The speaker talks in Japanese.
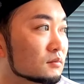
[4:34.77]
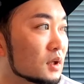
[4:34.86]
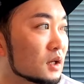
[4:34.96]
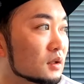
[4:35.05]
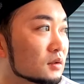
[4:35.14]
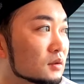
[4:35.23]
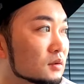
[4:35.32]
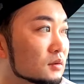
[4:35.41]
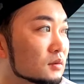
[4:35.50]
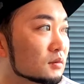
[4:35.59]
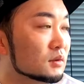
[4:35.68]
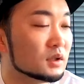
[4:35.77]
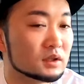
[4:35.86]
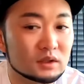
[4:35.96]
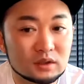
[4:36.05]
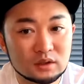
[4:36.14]
まあ、
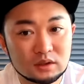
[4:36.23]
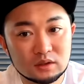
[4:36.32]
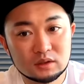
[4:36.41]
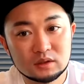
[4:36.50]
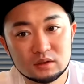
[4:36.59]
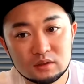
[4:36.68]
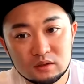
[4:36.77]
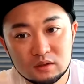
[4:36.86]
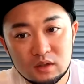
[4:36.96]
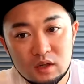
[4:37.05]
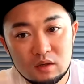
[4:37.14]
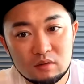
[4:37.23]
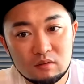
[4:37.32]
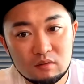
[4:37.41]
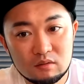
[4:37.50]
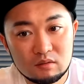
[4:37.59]
私、
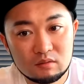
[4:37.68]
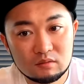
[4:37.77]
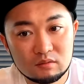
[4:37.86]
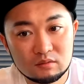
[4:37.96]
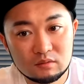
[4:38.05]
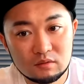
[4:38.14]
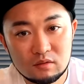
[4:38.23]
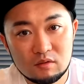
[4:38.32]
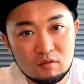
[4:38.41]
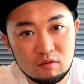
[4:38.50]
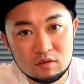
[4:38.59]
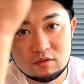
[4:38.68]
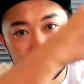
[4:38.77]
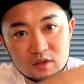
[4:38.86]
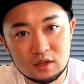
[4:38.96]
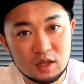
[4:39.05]
こう
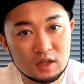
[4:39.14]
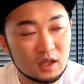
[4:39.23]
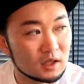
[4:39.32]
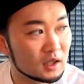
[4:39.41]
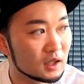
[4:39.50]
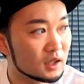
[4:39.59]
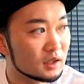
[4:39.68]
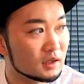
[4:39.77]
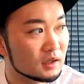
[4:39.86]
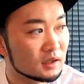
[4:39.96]
いう人間なんでね。